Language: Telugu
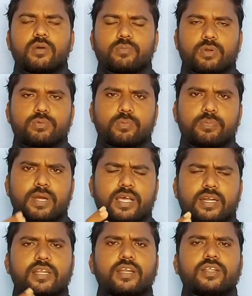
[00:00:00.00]
ప్రభు
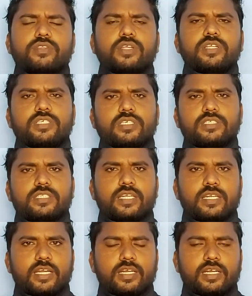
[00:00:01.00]
పేరటనే తెలియజేసేది
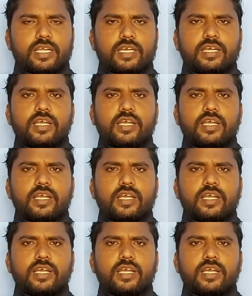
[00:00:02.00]
ఏంటంటే